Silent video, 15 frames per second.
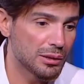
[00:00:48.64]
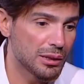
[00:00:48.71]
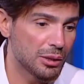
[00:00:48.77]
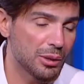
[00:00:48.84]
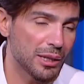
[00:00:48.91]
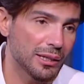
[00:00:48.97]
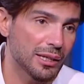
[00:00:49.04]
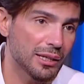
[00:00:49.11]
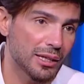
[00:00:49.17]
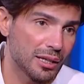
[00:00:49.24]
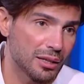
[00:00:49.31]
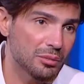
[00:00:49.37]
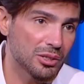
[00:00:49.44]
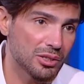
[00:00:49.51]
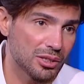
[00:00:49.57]
لو احنا
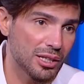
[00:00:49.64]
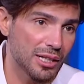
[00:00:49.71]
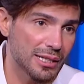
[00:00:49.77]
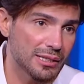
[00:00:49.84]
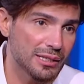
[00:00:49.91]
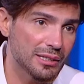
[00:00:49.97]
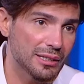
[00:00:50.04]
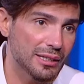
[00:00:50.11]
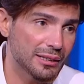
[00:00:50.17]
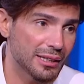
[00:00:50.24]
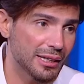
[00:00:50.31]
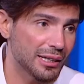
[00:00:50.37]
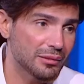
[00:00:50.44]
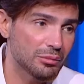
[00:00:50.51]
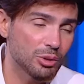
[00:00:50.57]
كمصر عايزين
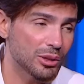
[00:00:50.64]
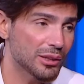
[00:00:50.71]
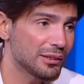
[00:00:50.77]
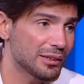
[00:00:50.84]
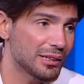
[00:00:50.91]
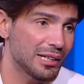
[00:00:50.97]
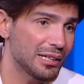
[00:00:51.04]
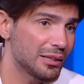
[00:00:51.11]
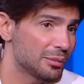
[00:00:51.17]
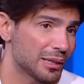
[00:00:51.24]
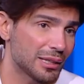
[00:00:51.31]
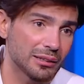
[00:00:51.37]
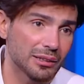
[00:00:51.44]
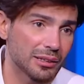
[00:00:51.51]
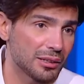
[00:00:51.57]
نتحد ممكن تلاقي
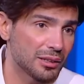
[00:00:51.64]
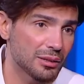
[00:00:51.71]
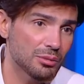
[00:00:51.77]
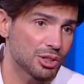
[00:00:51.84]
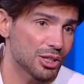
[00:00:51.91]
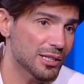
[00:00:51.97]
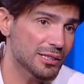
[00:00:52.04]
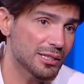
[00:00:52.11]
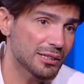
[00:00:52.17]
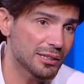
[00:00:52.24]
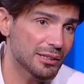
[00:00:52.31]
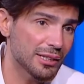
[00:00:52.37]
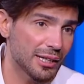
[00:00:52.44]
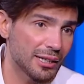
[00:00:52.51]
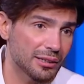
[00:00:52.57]
بلد تانية مش عايزة
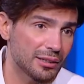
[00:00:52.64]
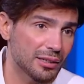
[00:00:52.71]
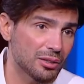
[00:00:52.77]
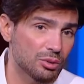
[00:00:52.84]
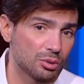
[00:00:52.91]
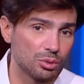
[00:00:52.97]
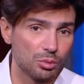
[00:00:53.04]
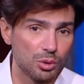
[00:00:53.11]
تتحد أو